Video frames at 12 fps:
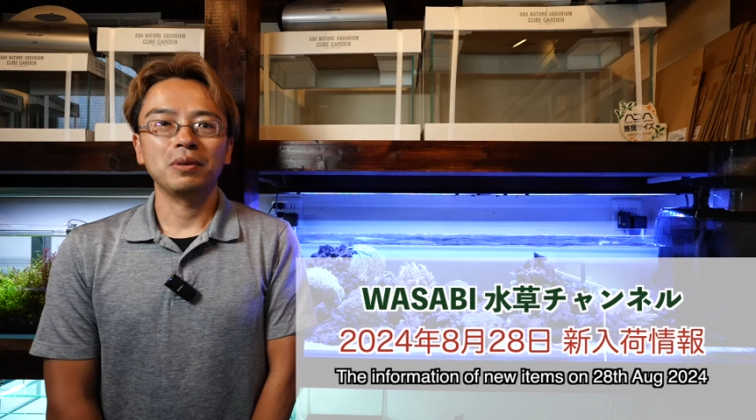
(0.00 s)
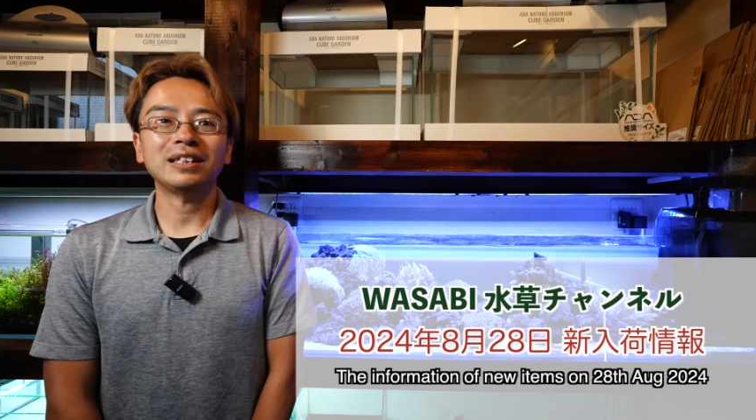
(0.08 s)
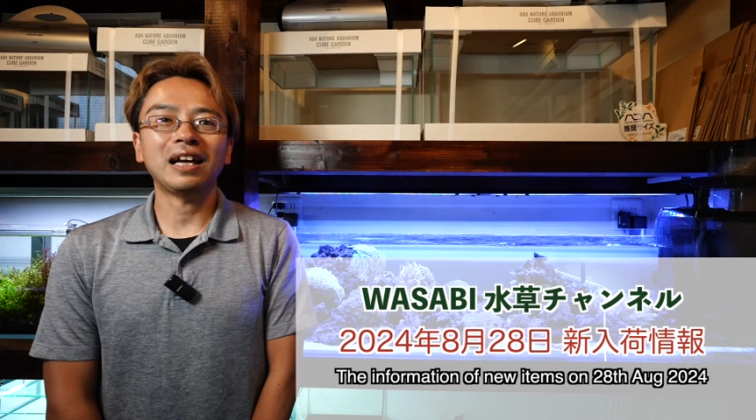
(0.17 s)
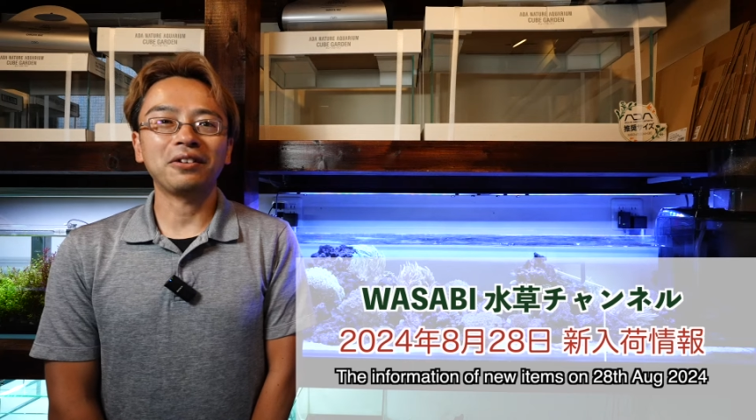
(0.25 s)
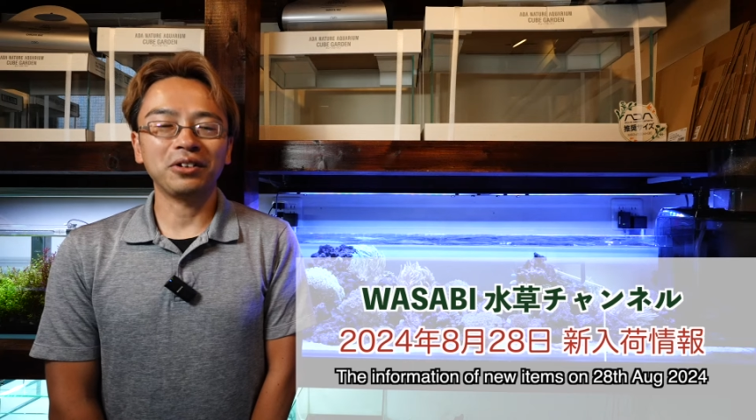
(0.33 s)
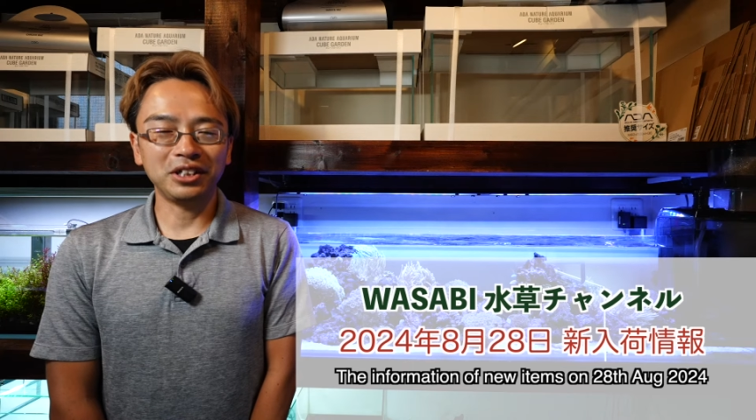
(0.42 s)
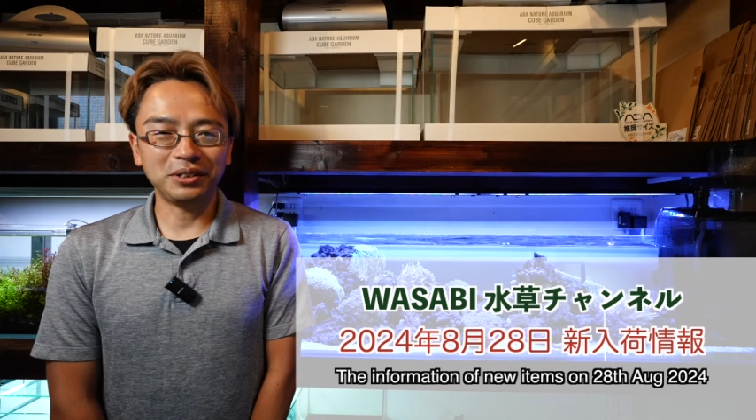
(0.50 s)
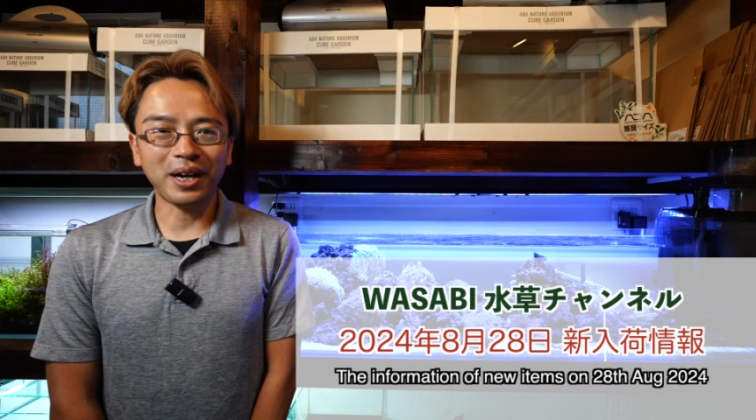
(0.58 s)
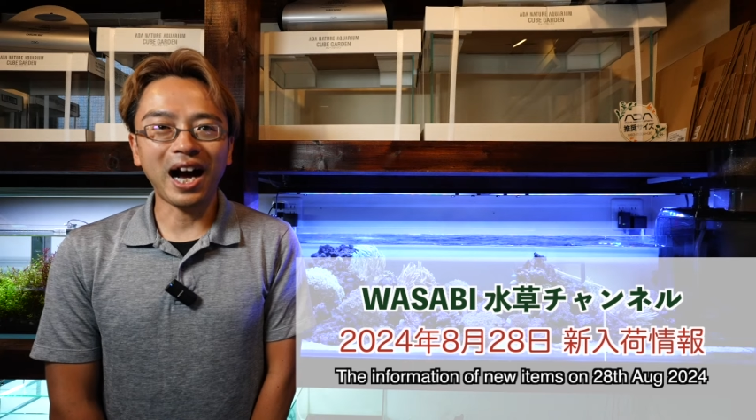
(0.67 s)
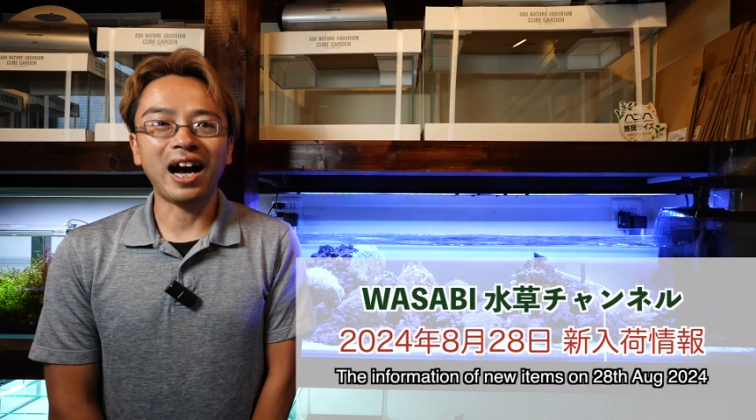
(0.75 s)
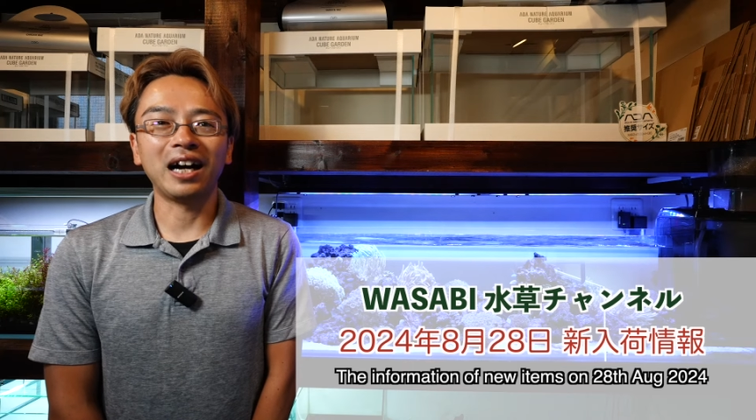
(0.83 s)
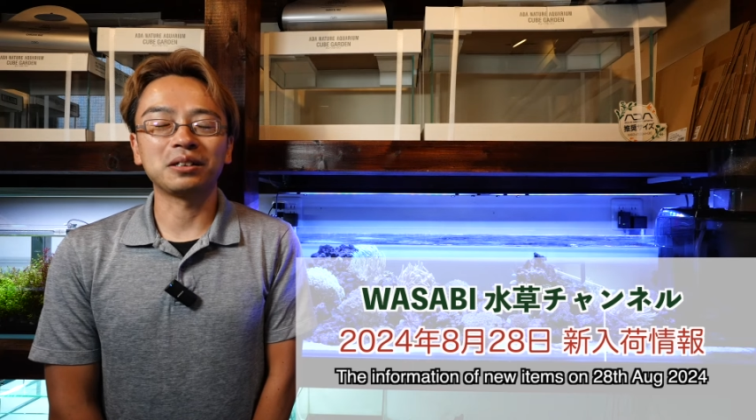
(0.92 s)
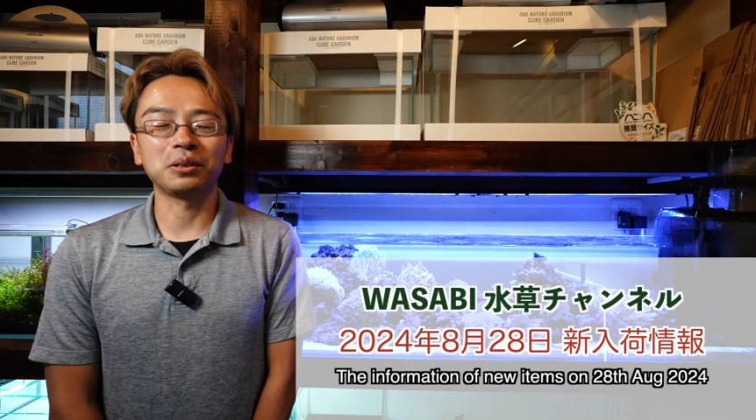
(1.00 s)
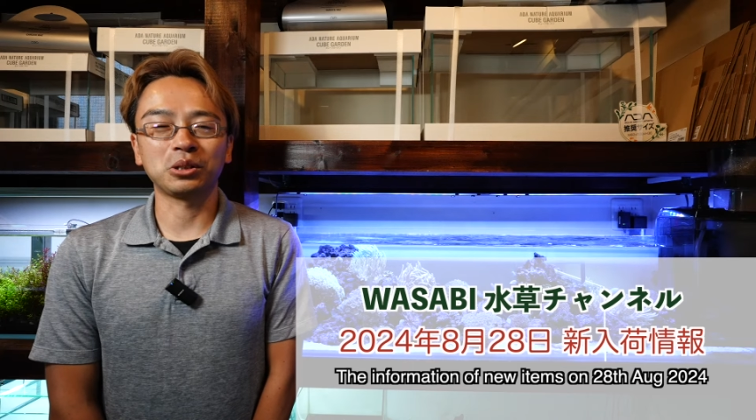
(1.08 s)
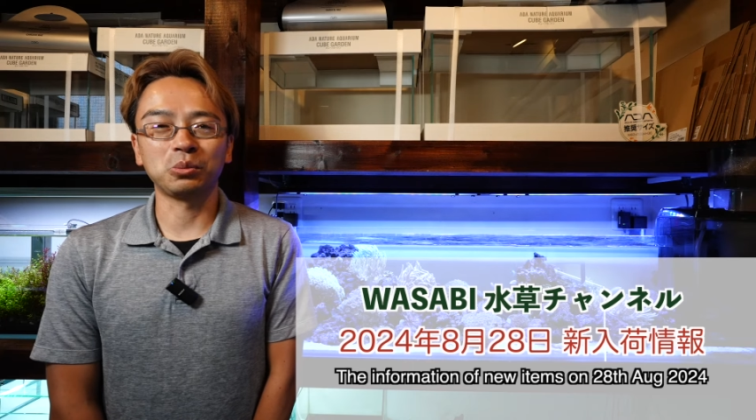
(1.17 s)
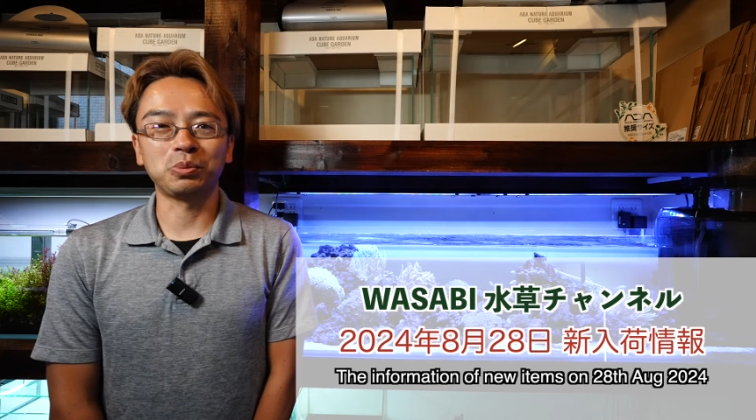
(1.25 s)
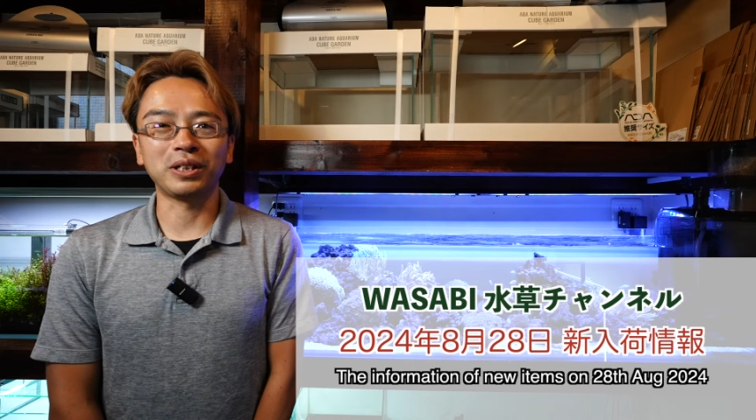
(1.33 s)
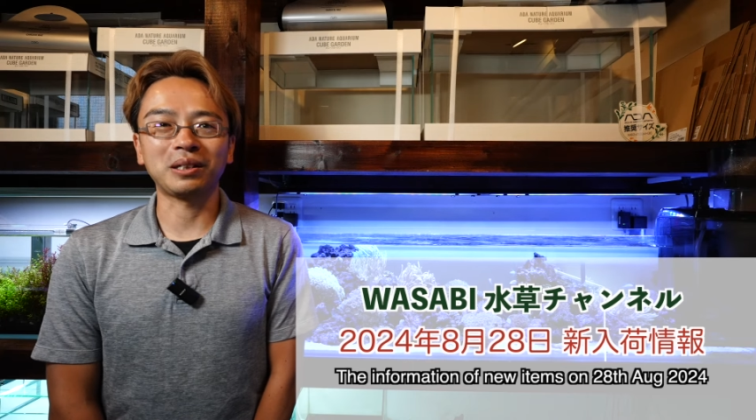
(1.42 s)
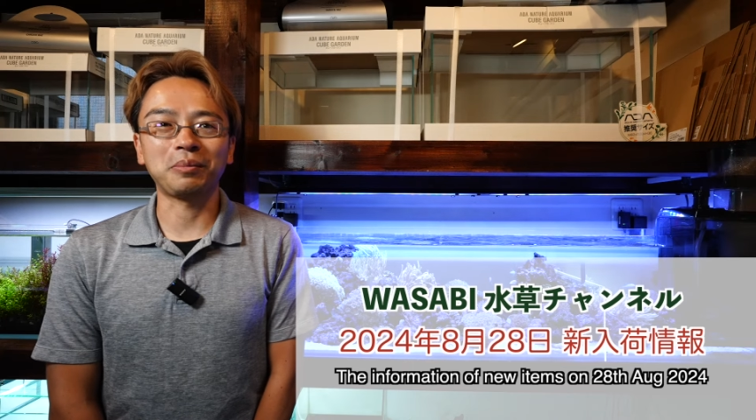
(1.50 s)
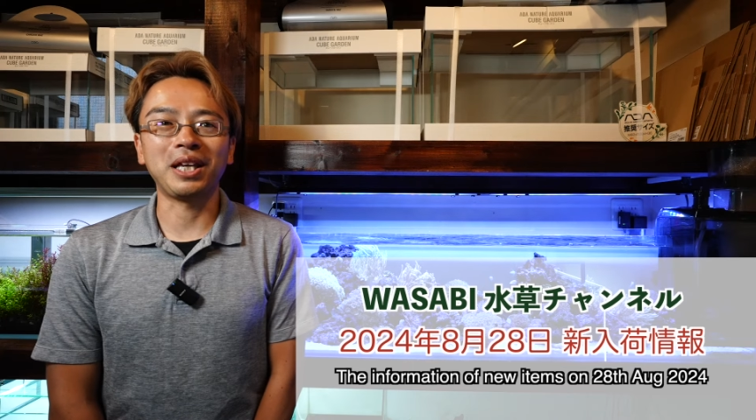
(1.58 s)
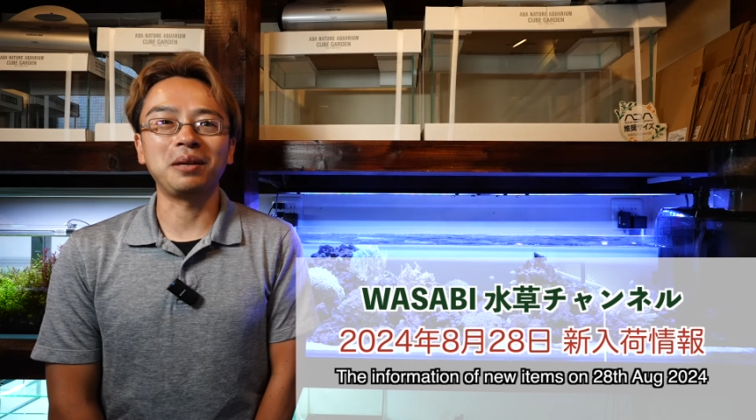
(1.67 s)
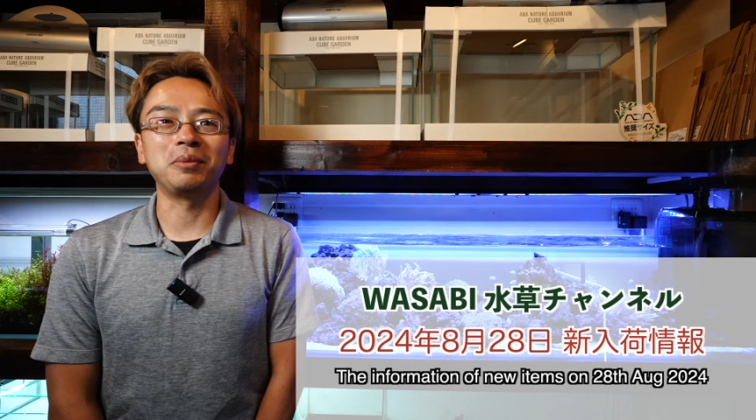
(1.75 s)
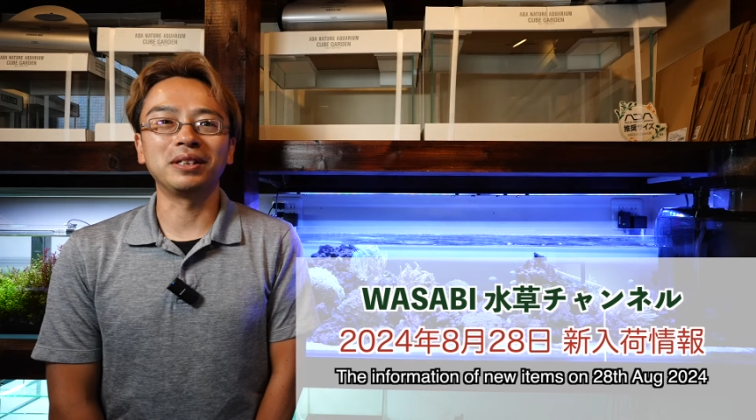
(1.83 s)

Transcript: 皆さんこんにちはアクアショップわさび